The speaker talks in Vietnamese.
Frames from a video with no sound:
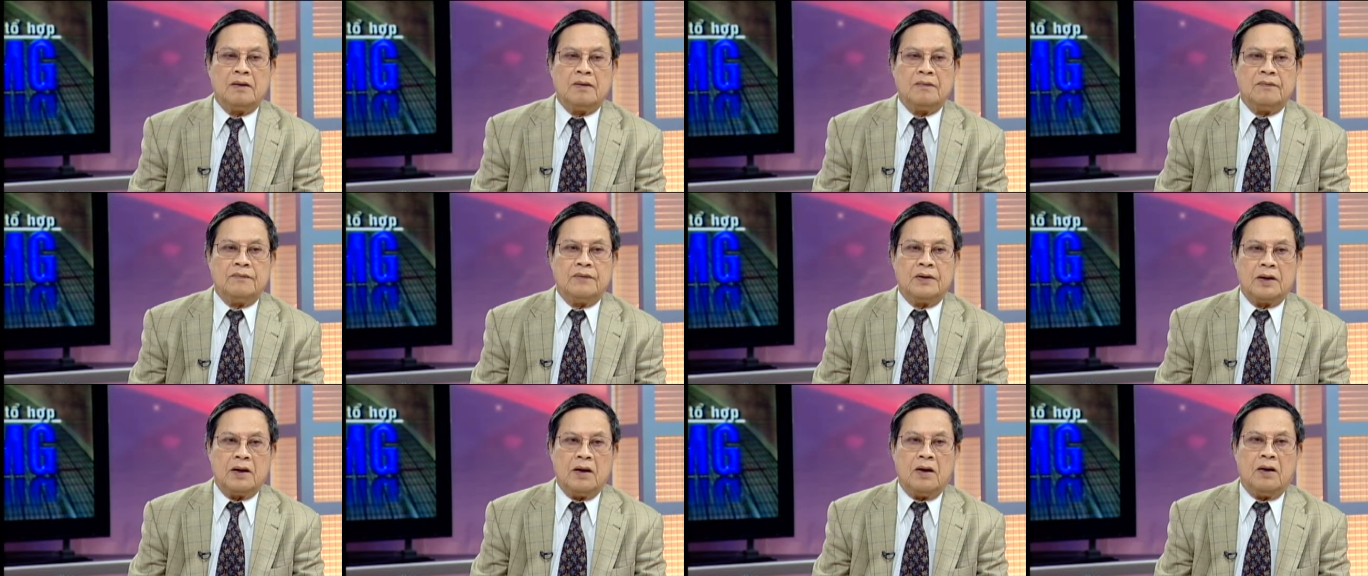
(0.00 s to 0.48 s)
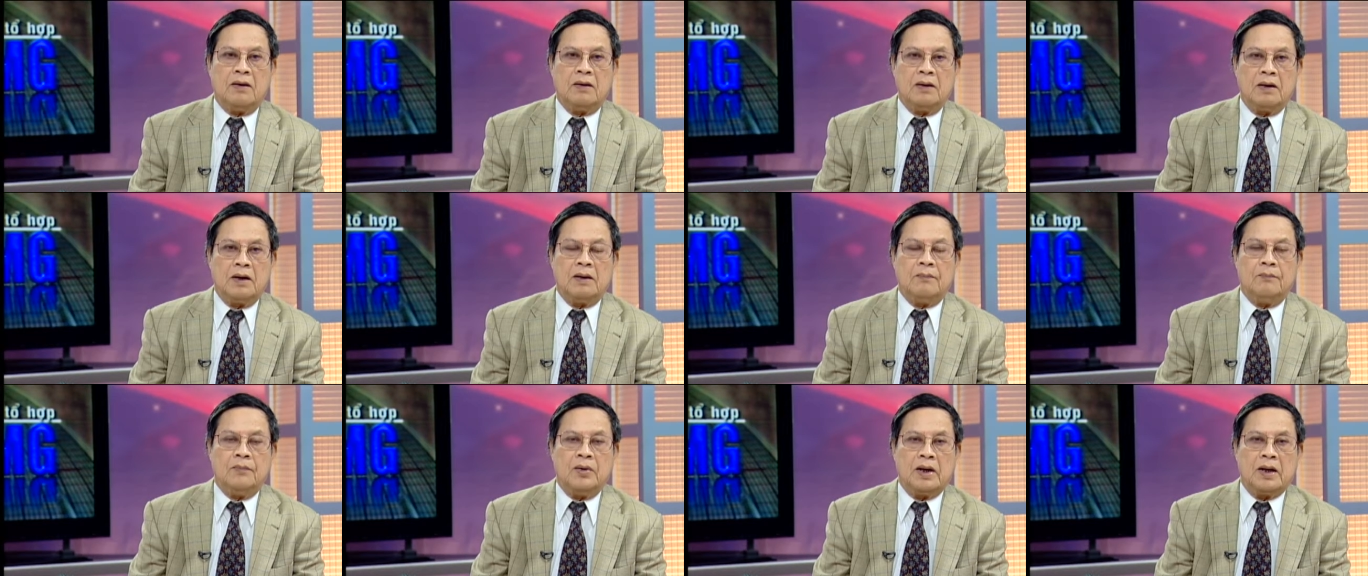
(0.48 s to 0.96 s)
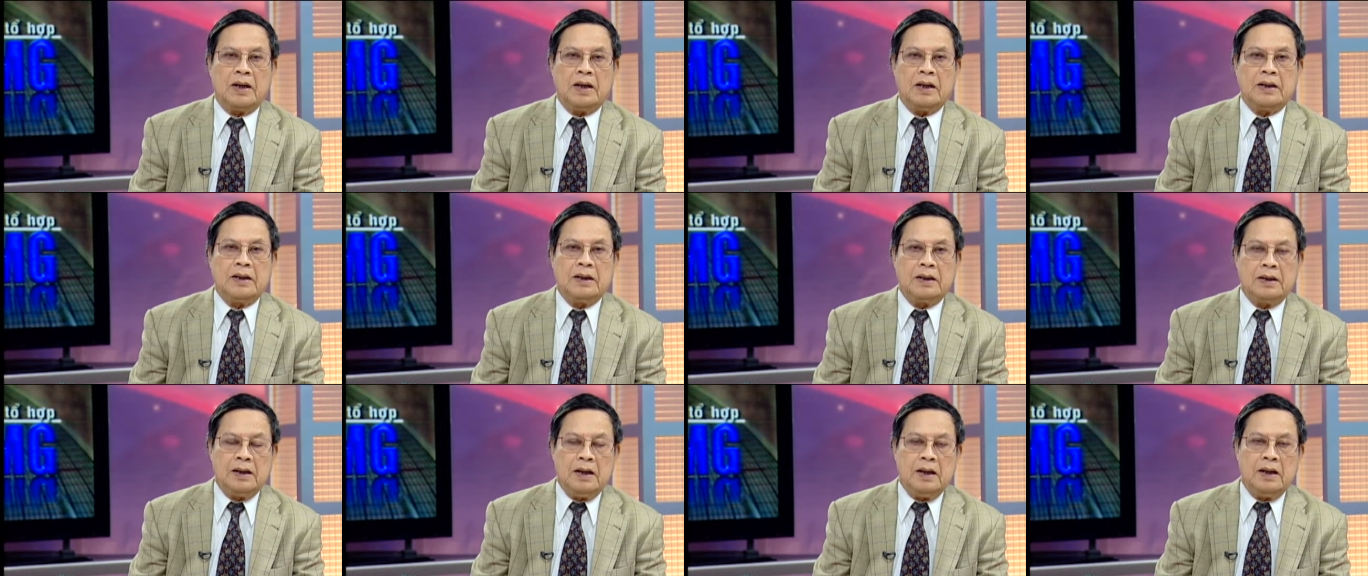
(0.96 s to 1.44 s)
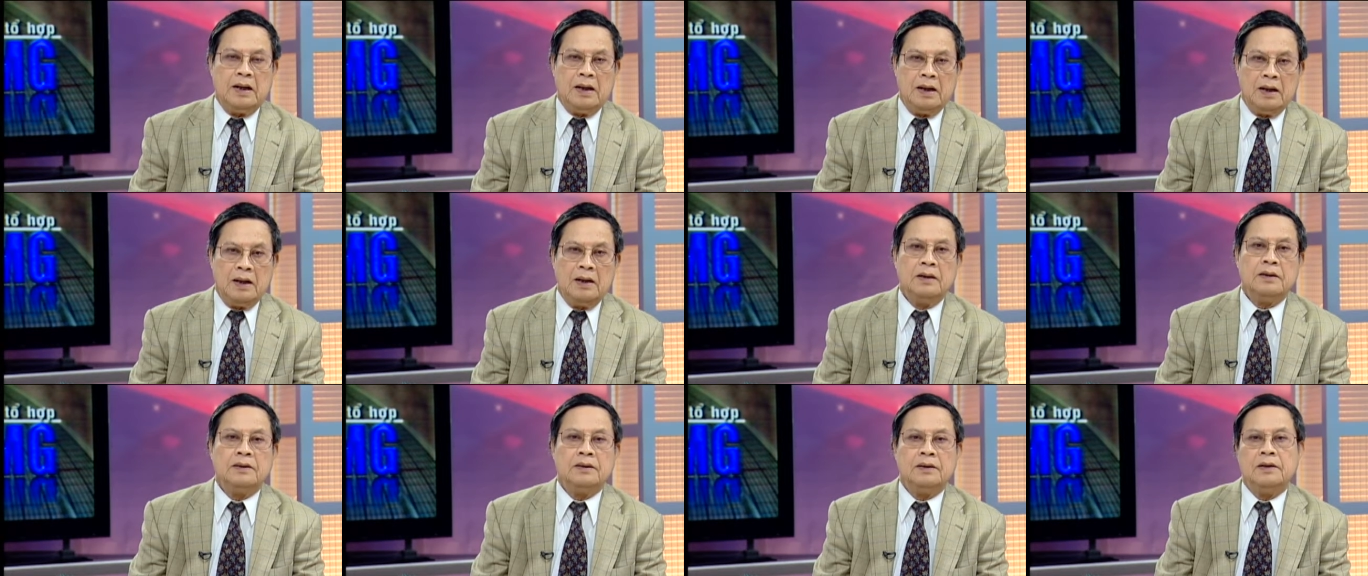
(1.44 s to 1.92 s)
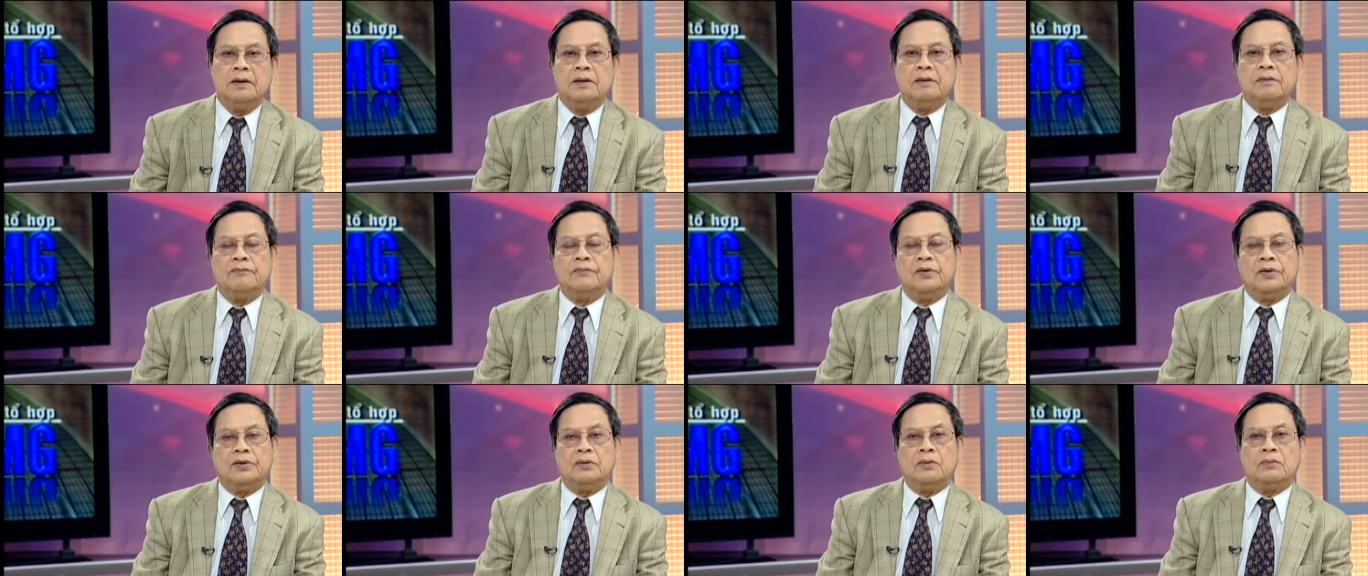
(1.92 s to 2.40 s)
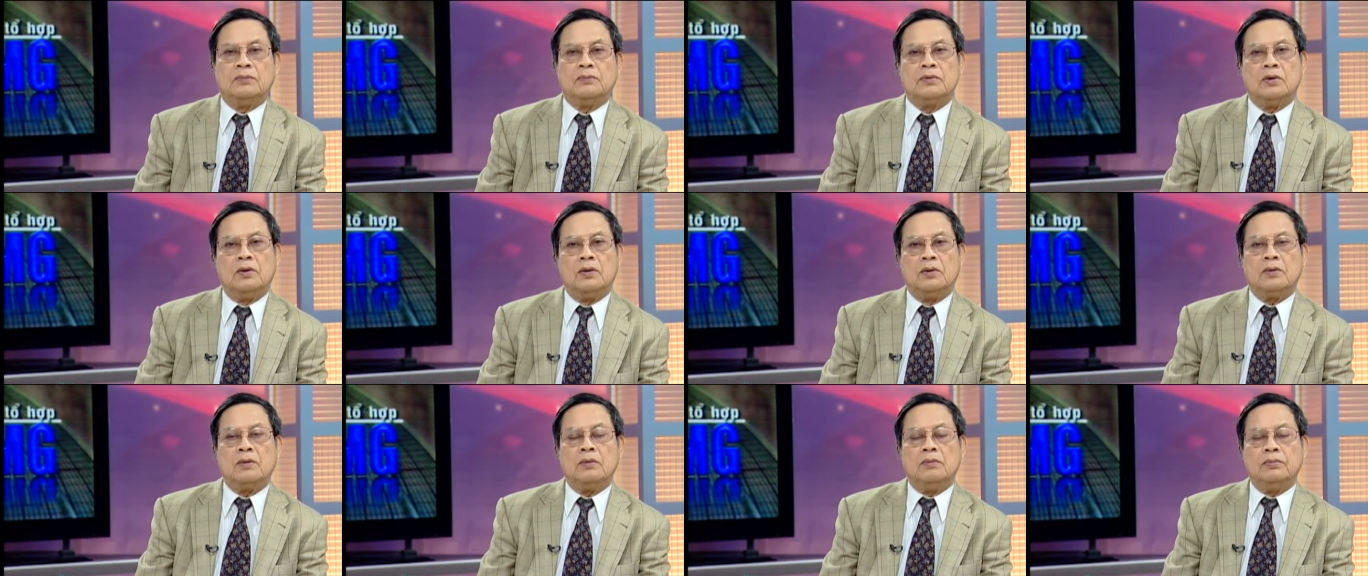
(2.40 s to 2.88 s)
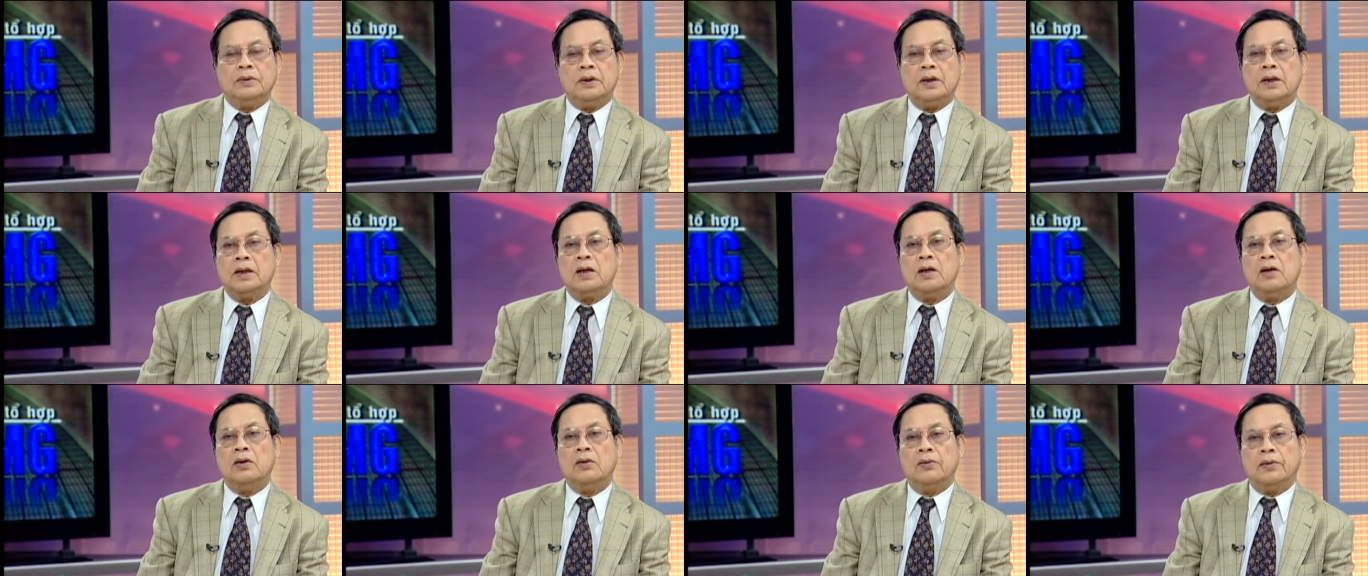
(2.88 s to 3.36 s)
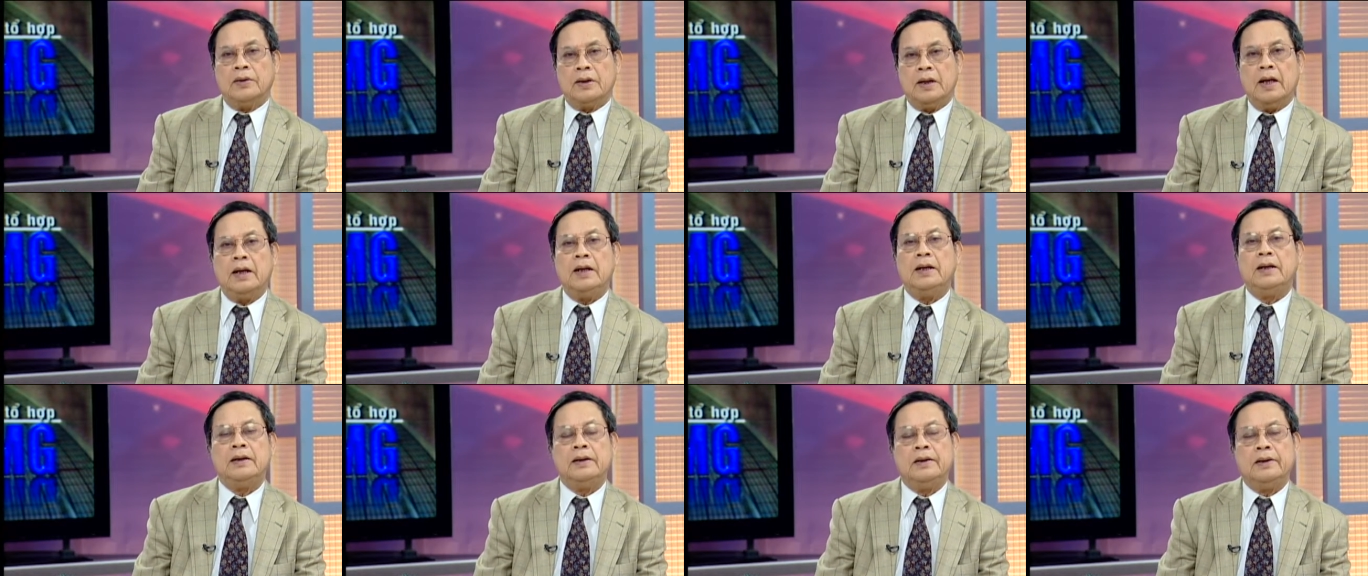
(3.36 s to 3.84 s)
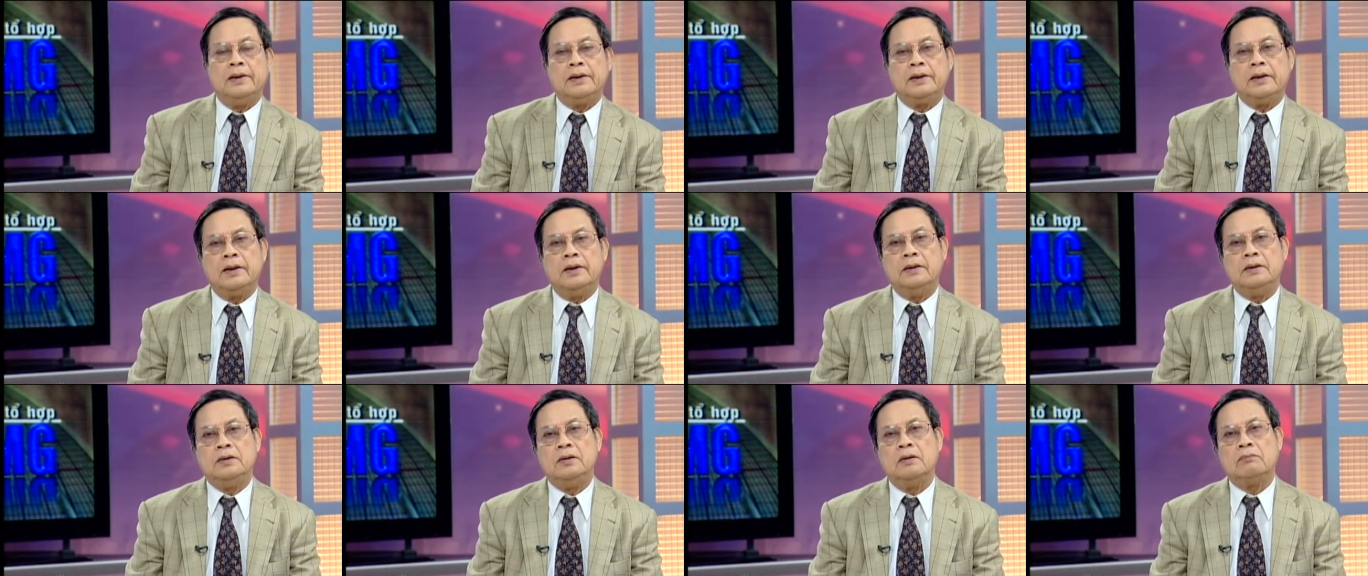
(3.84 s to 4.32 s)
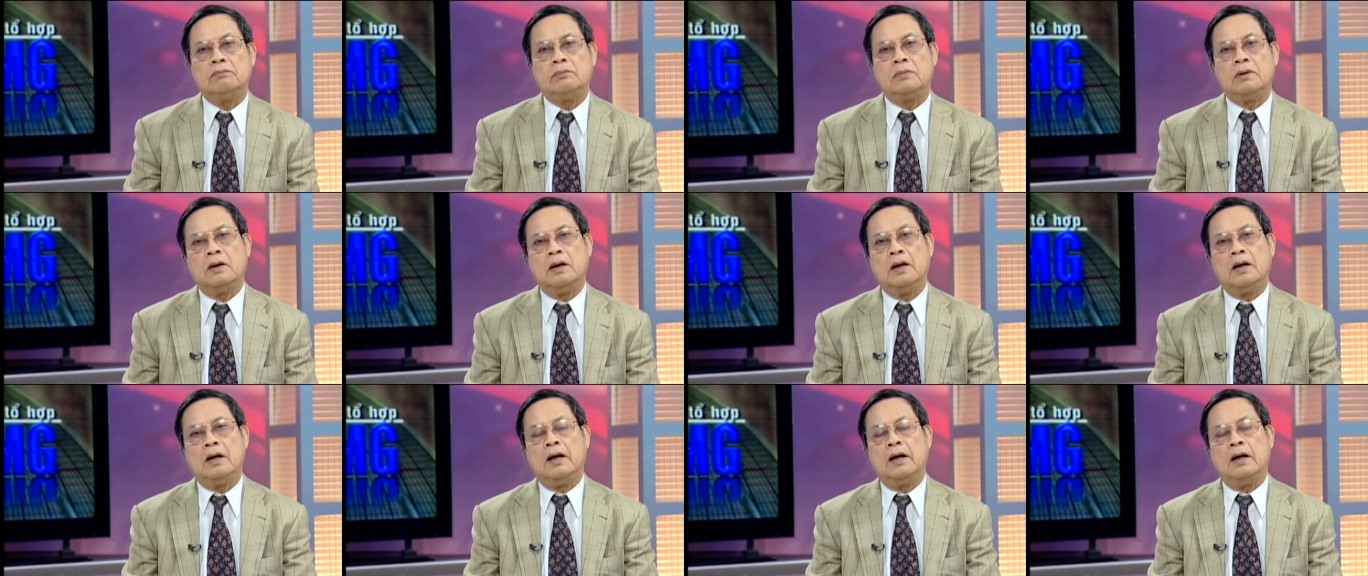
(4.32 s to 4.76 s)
và đó là một cái khích lệ lớn và chúng tôi cũng những cơ hội đây kính chúc uh,